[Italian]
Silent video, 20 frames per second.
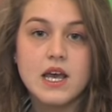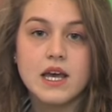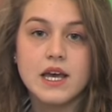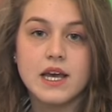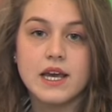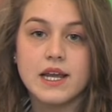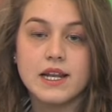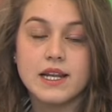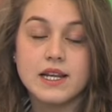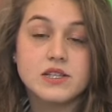
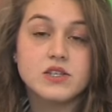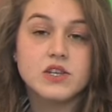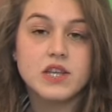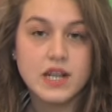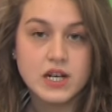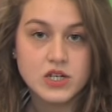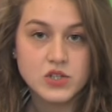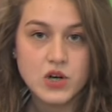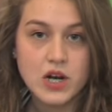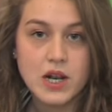eh,
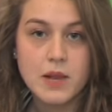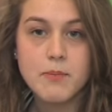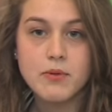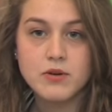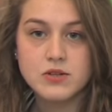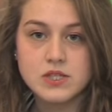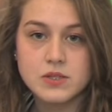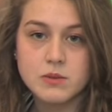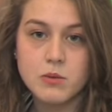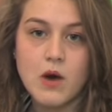elezioni regionali del
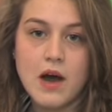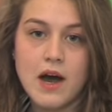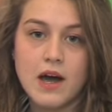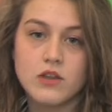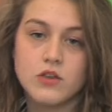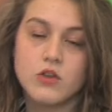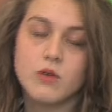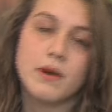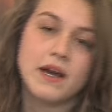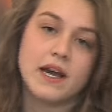prossimo
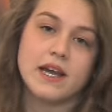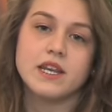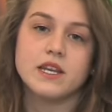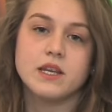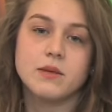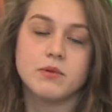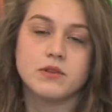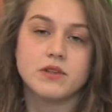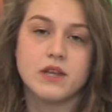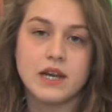anno magari
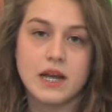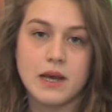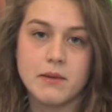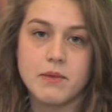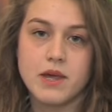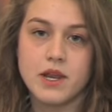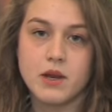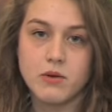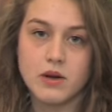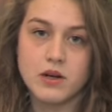di poter
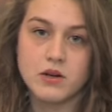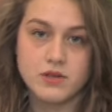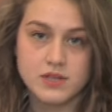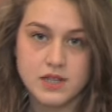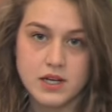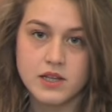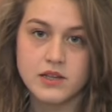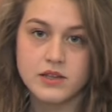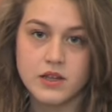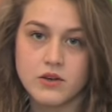cambiare
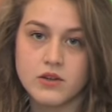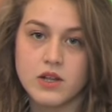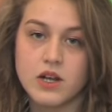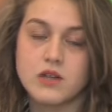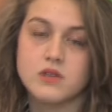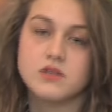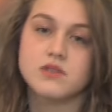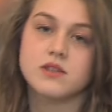qualcosa all'interno della